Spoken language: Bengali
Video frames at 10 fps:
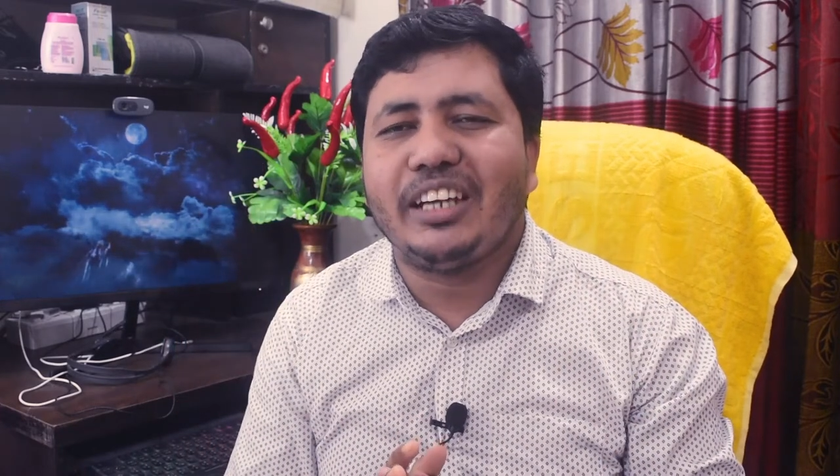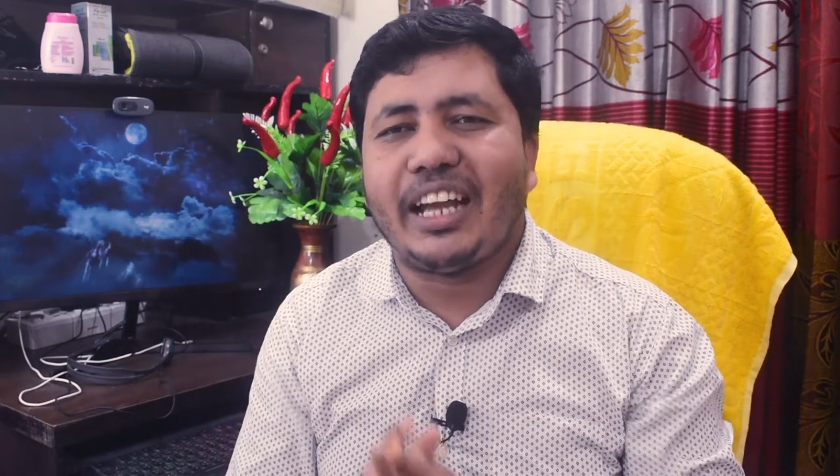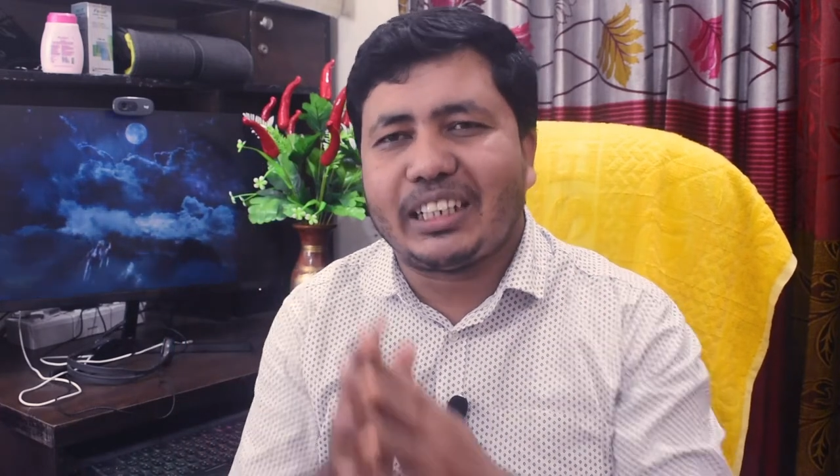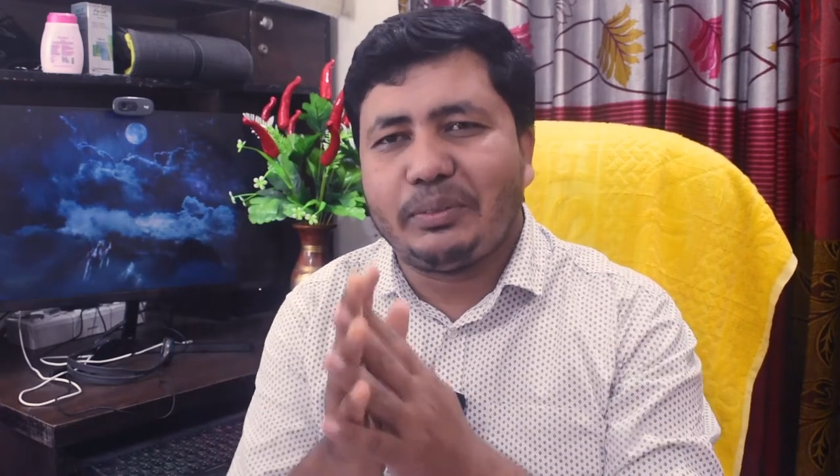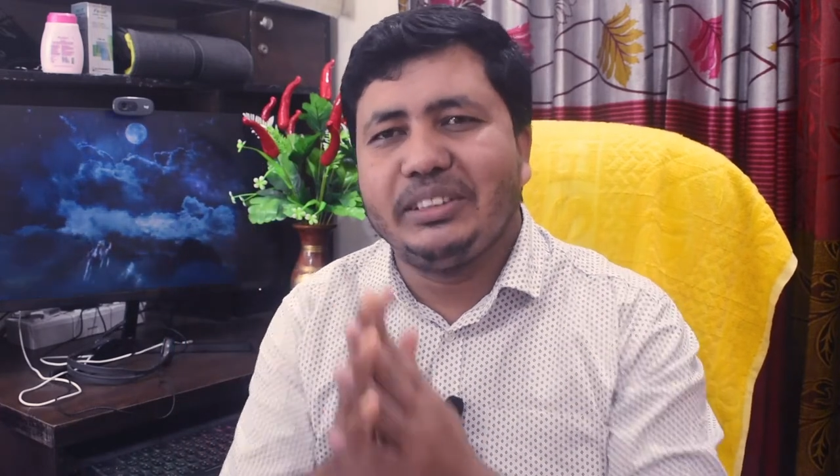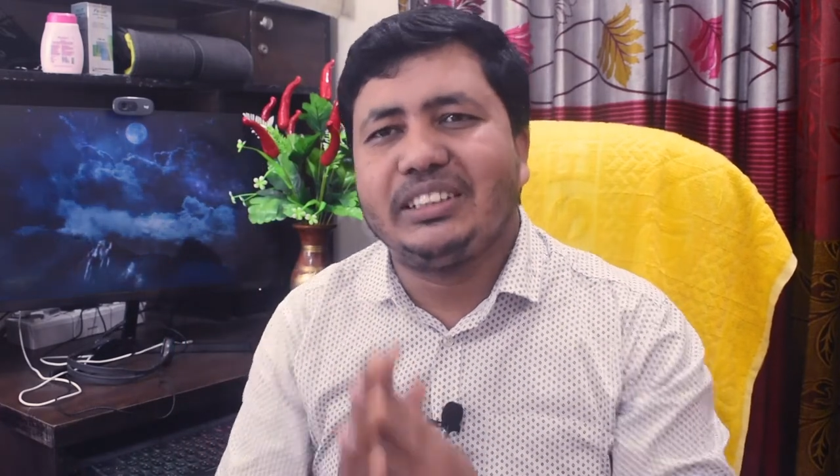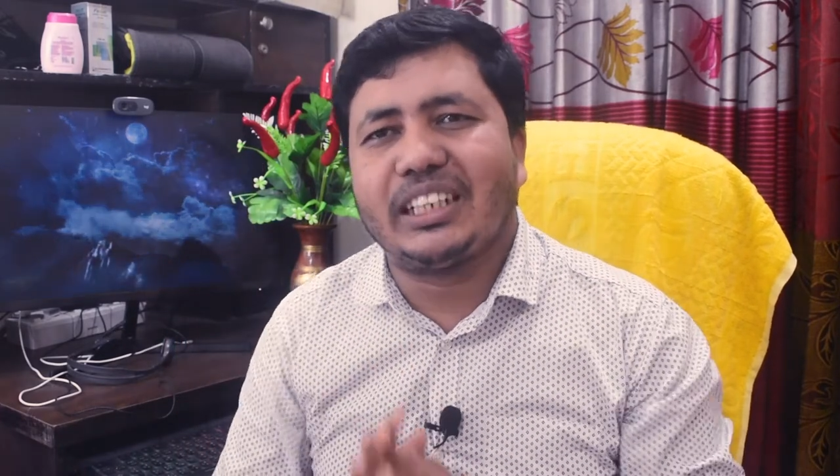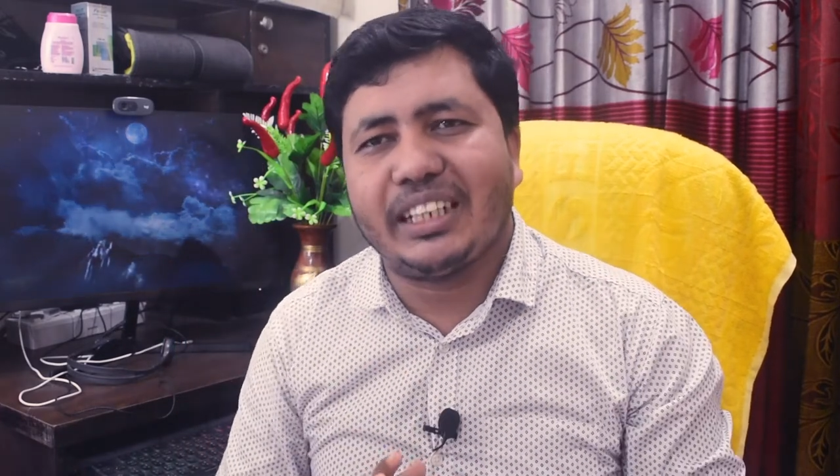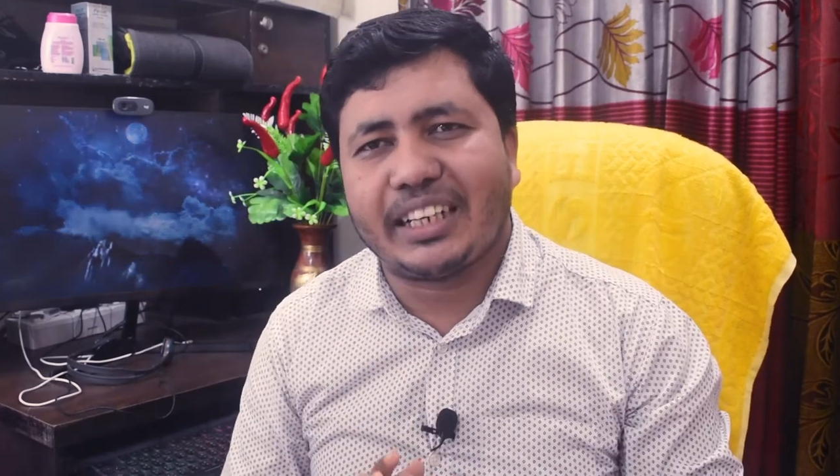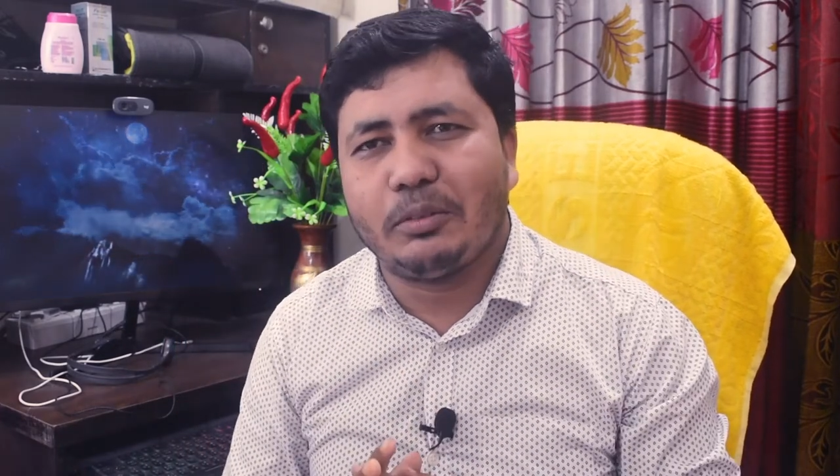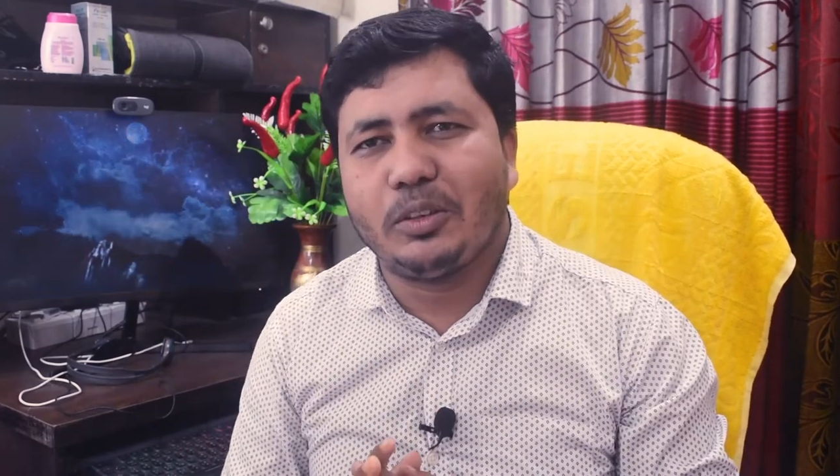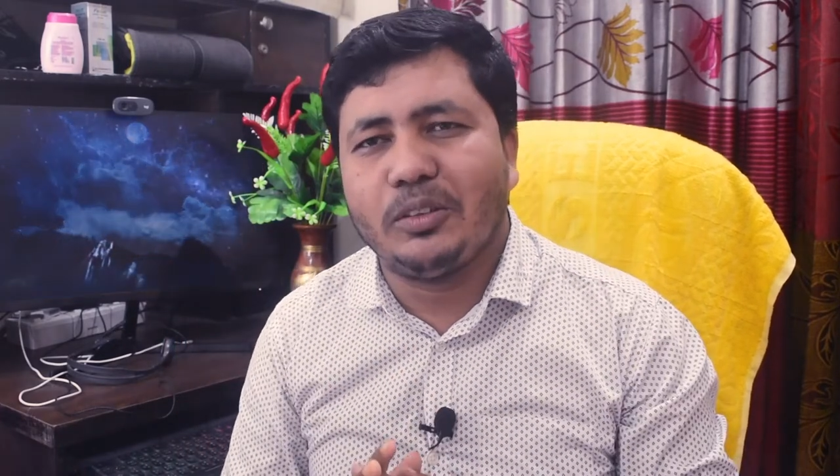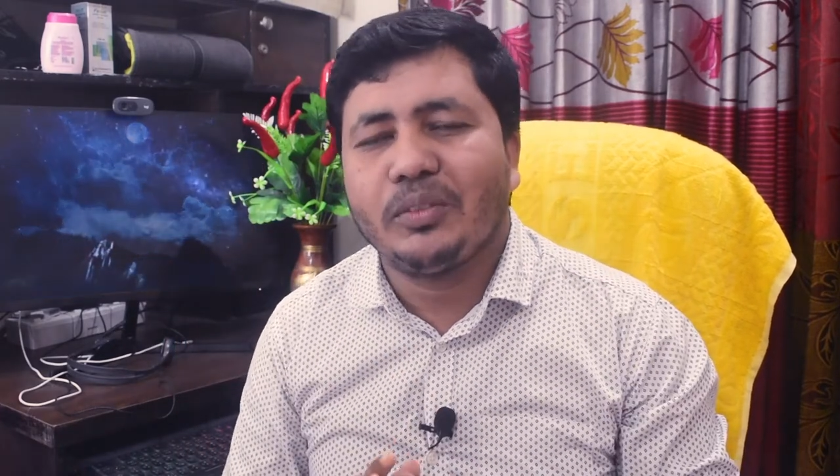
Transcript: একটা ফিচার দেখাবো